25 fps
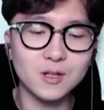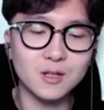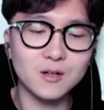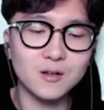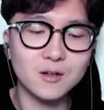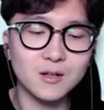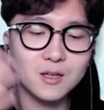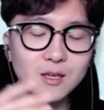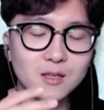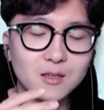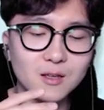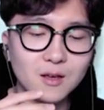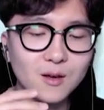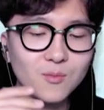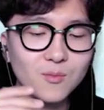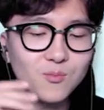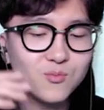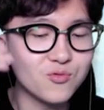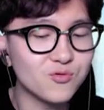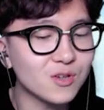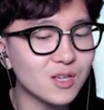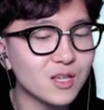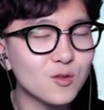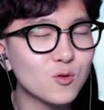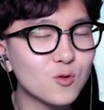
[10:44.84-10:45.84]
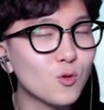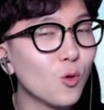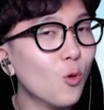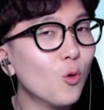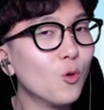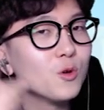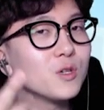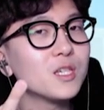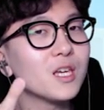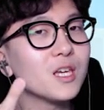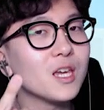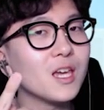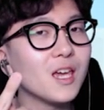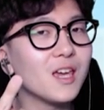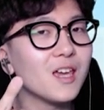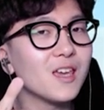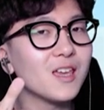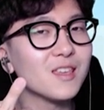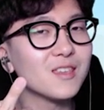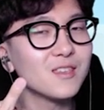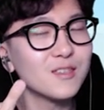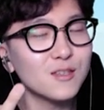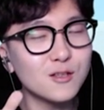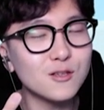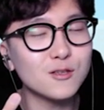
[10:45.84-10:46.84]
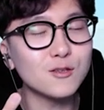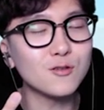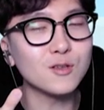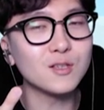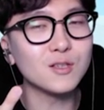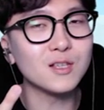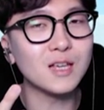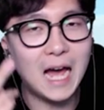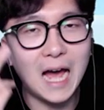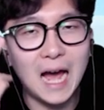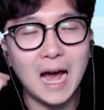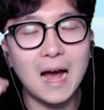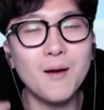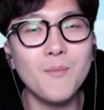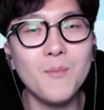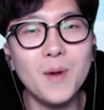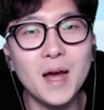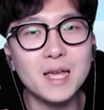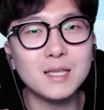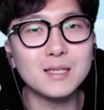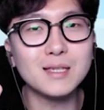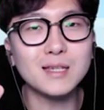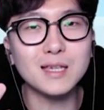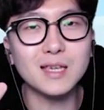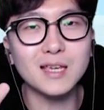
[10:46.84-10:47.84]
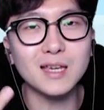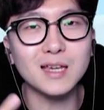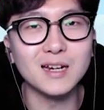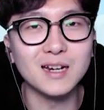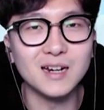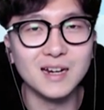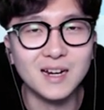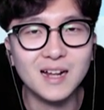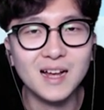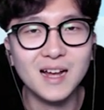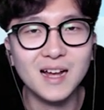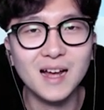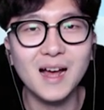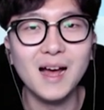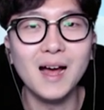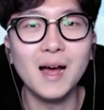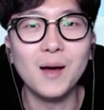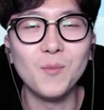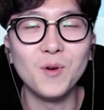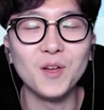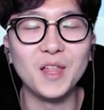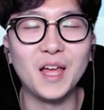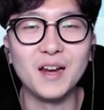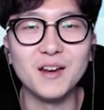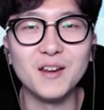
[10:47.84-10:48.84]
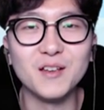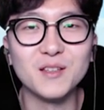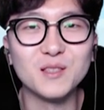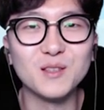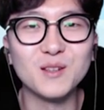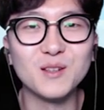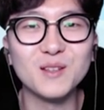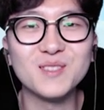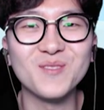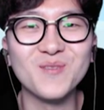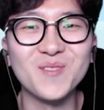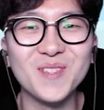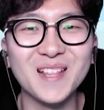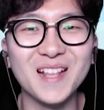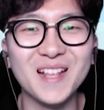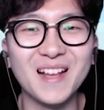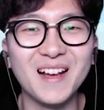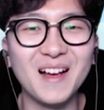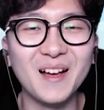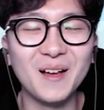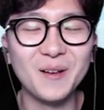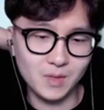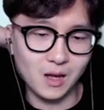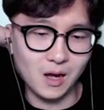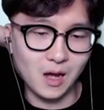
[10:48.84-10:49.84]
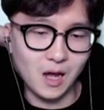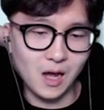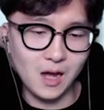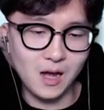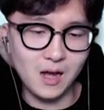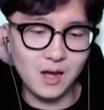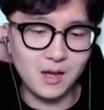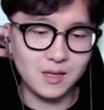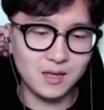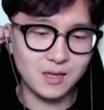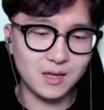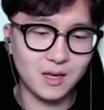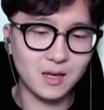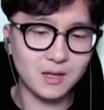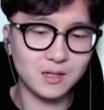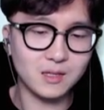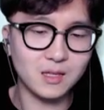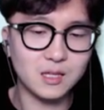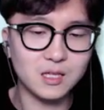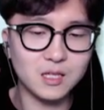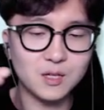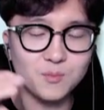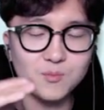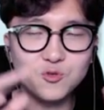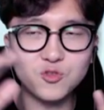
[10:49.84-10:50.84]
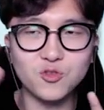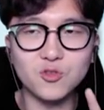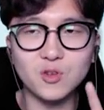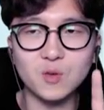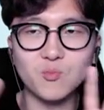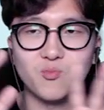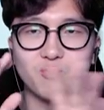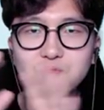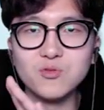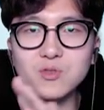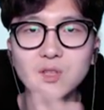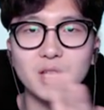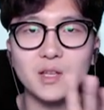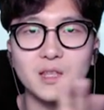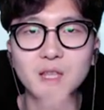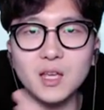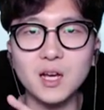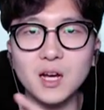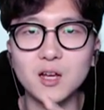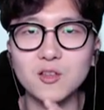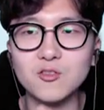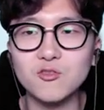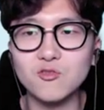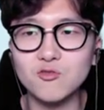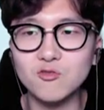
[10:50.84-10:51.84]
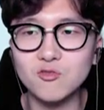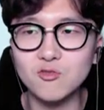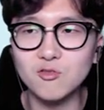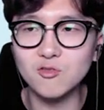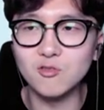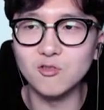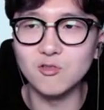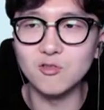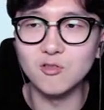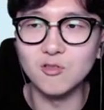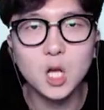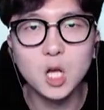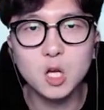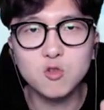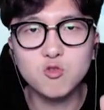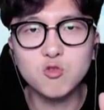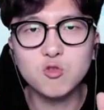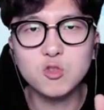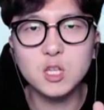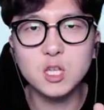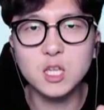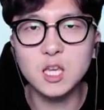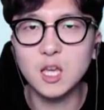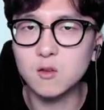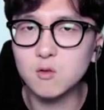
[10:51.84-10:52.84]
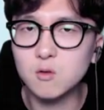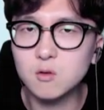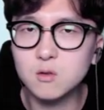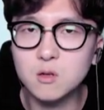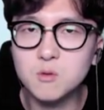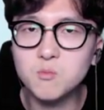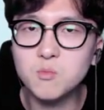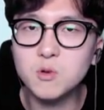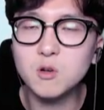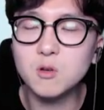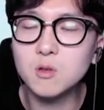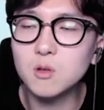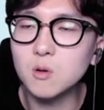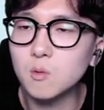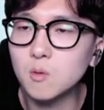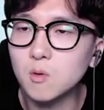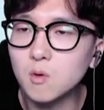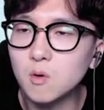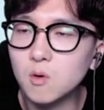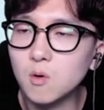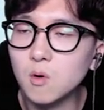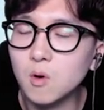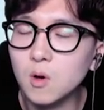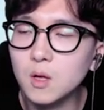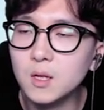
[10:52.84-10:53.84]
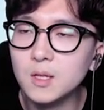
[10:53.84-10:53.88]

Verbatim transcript: 이렇게 해서 무기 동시에 쓸 수 있는 악마의 스킬 한번 알려드렸습니다. 아, 이게 근데 집중이 분산돼가지고 굳이 계속 쓸 필요는 없고